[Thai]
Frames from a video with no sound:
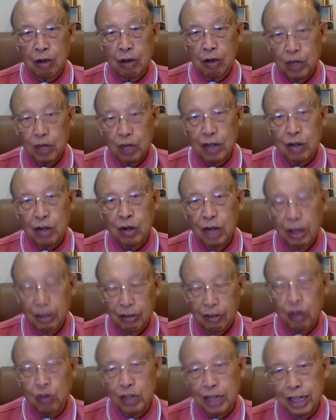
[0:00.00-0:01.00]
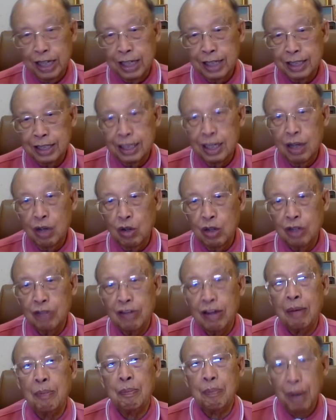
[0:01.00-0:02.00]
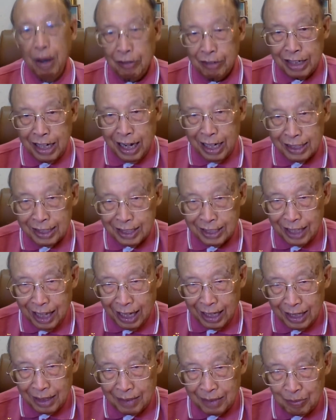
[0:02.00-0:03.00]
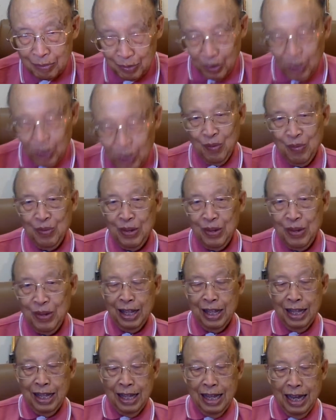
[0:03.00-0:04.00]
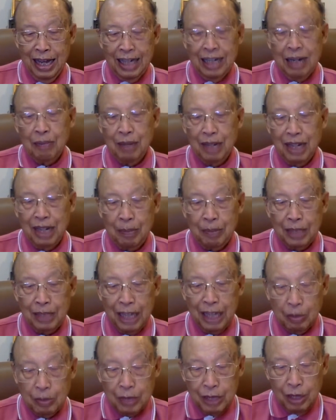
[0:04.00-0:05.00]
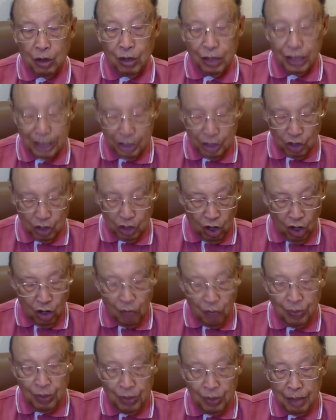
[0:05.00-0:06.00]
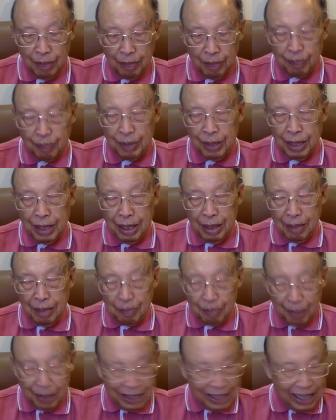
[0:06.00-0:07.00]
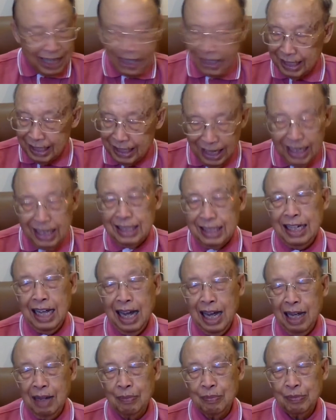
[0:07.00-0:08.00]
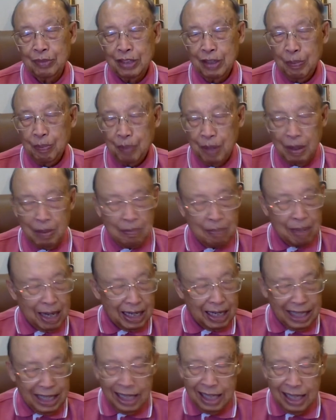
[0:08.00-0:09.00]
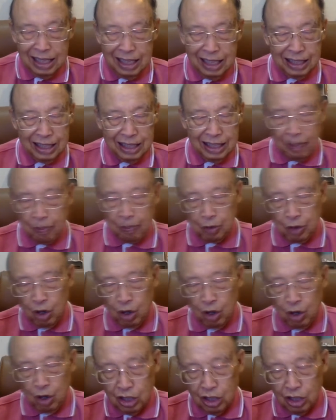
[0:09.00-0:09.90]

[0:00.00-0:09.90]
แล้วเว้าอีก ซึ่งเขาเอิ่นว่า ภาวนาอธิษฐาน เนาะอันนั้นแม่นำพระทัยของเจ้าอันที่สองพญาติยังกระยาจะเป็นมาเล่งหรือเจ็บท้องหรื